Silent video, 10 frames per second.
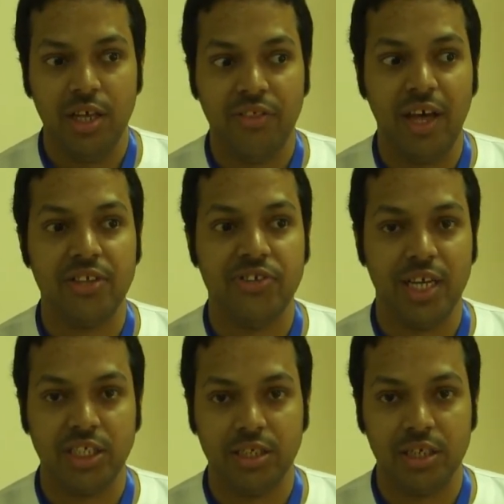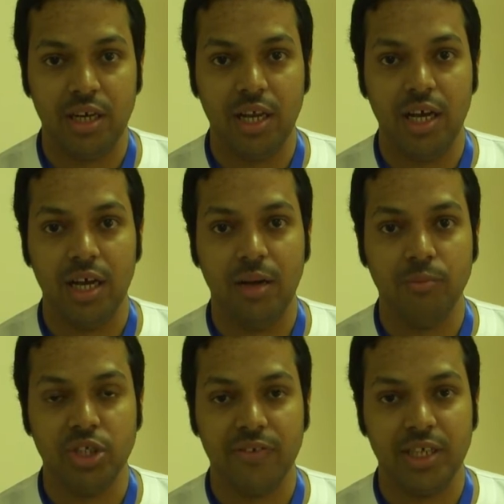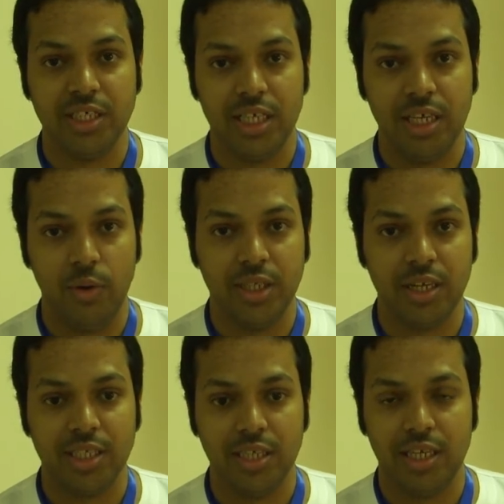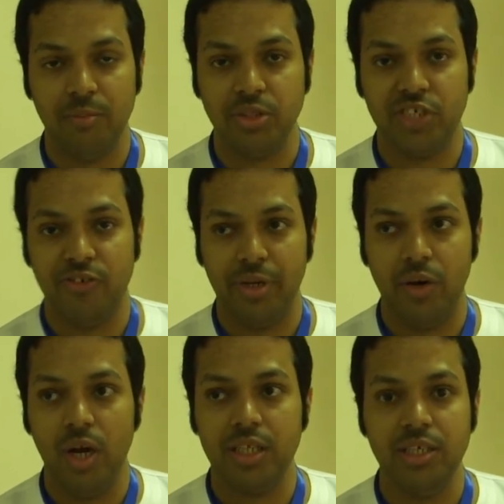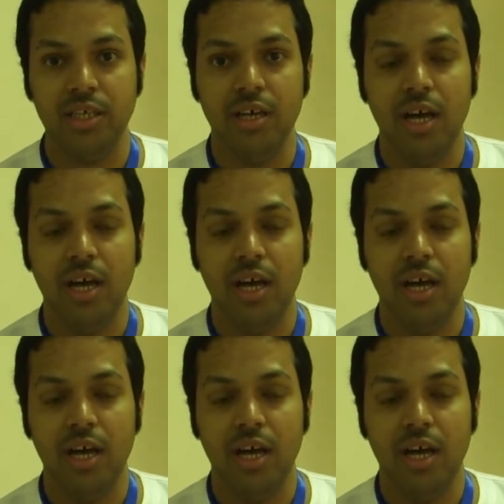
ثالث سنة أشتغل آه، مشرف غسيل كلى وحدة غسيل كلى مستشفى بن الوادي